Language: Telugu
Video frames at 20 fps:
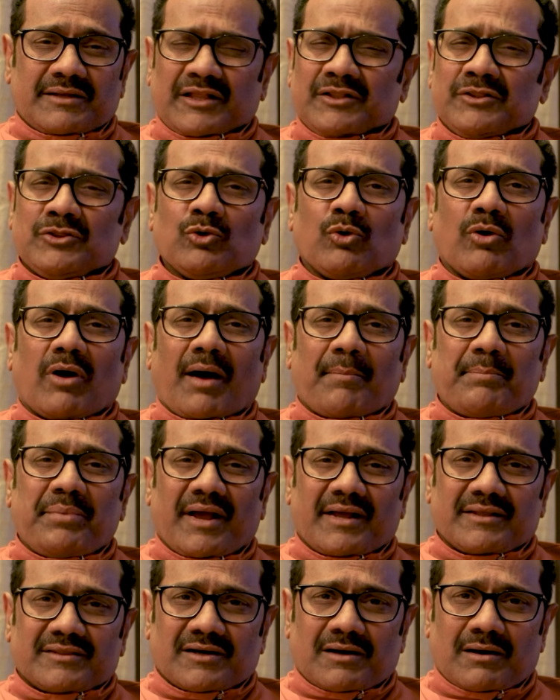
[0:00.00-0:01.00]
ఎంతో
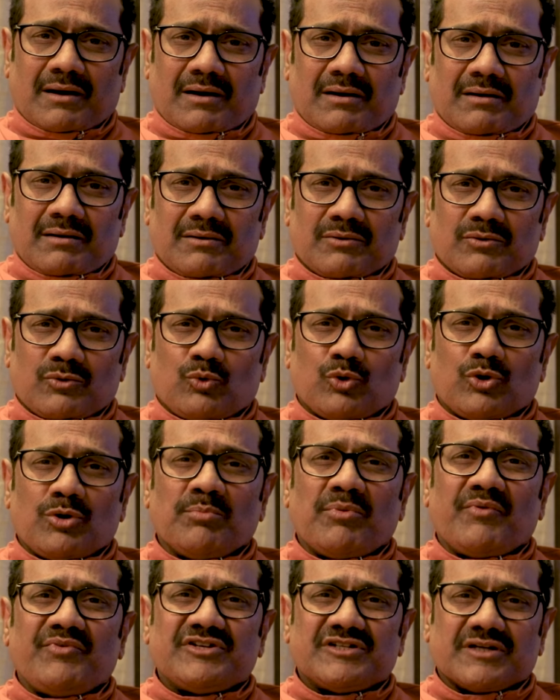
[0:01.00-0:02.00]
ఆప్యాయతగా
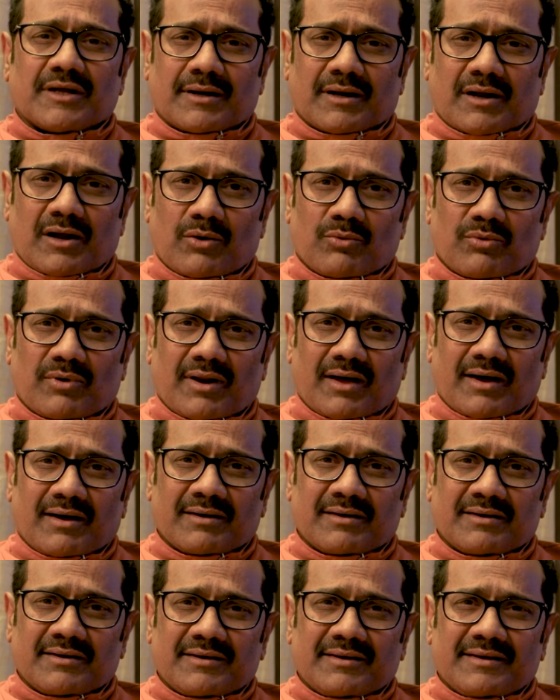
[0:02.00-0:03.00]
కుటుంబ విషయాలే కాకుండా
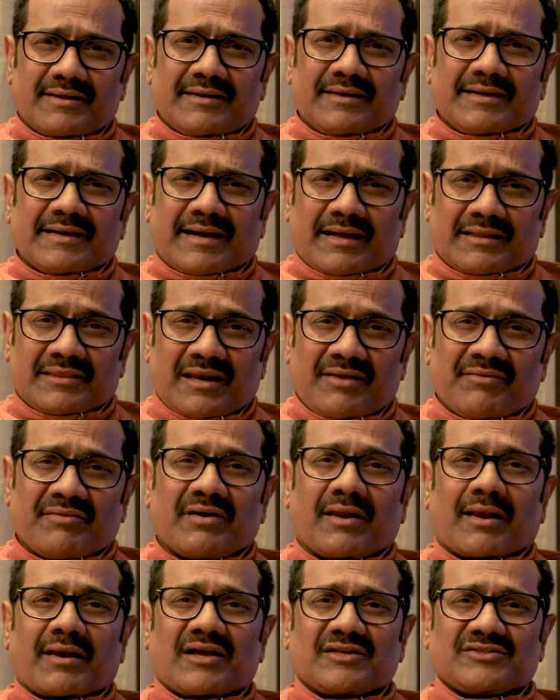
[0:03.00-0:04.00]

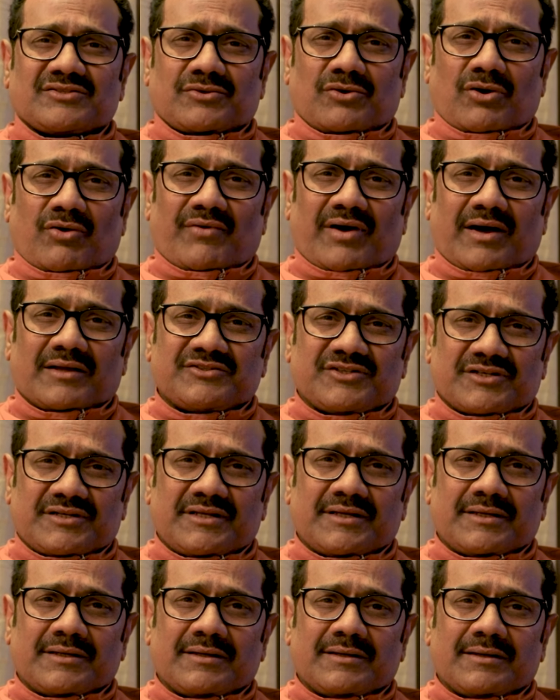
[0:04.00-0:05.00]
కథలేమన్నా రాస్తున్నావా
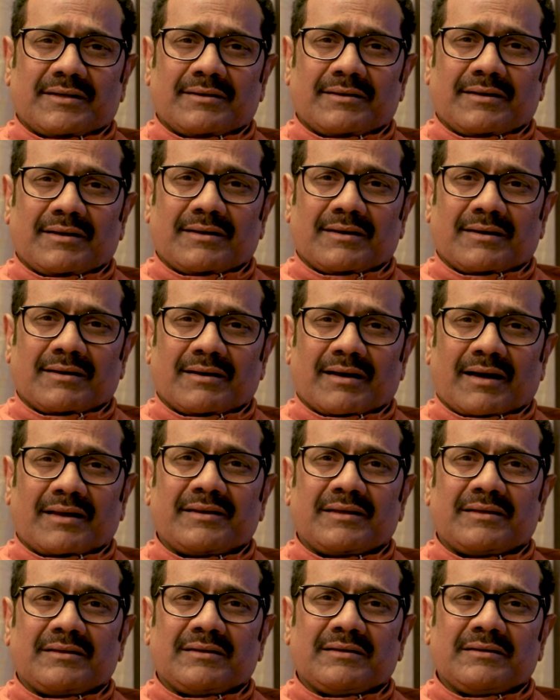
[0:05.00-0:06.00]
చిన్ని
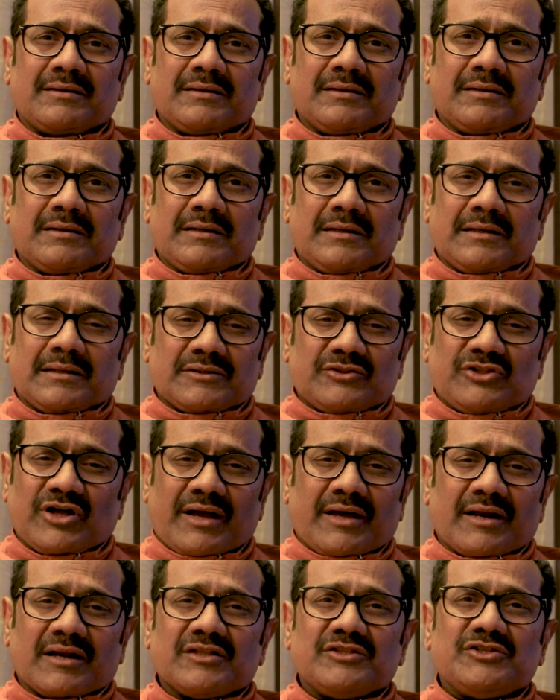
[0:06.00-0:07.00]
అని
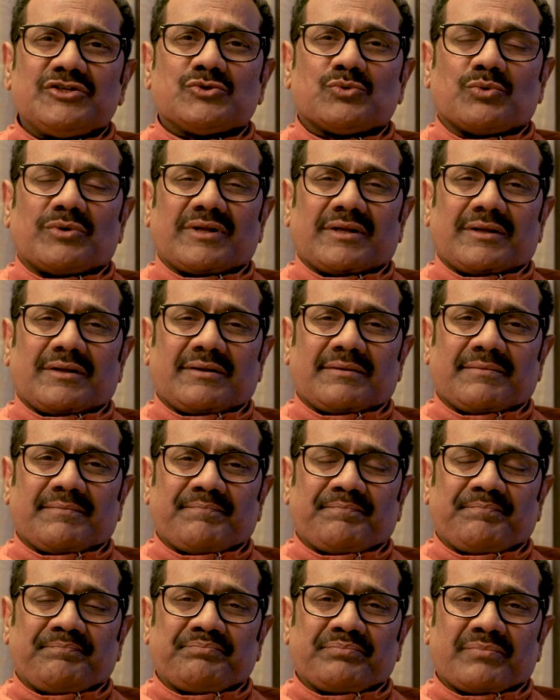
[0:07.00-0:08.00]
దగ్గరికి తీసుకుని
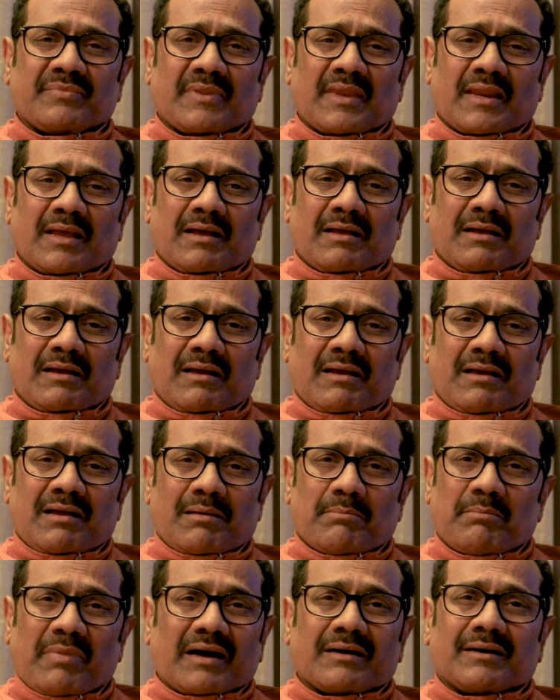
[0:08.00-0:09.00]

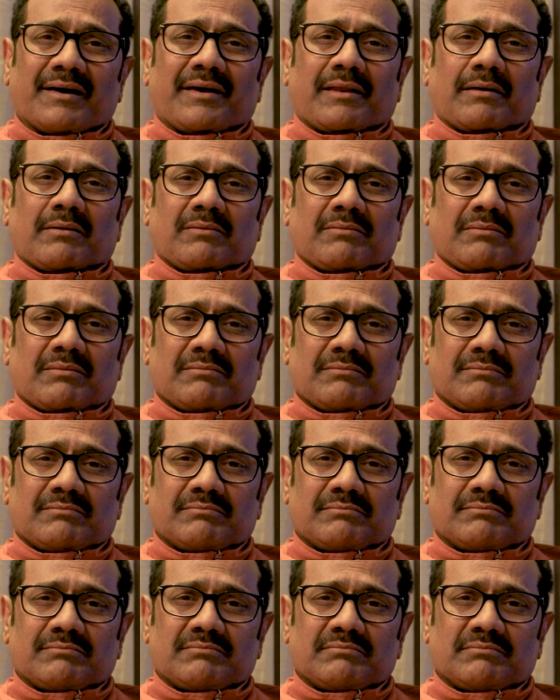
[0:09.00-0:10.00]
మాట్లాడారు
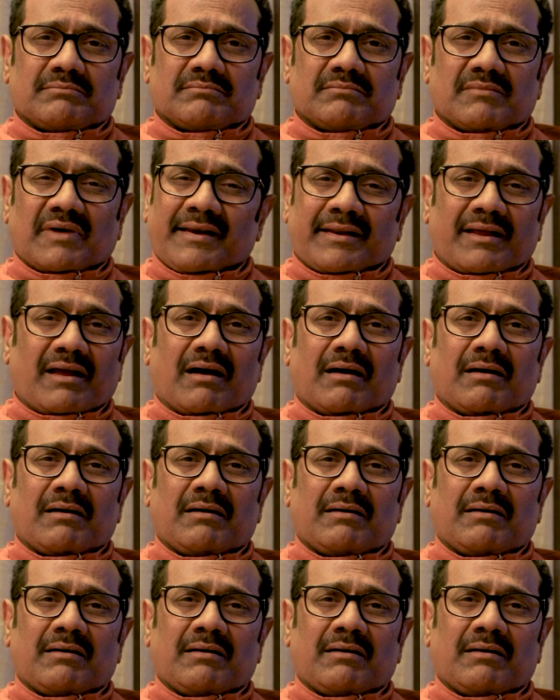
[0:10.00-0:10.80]
అన్నయ్య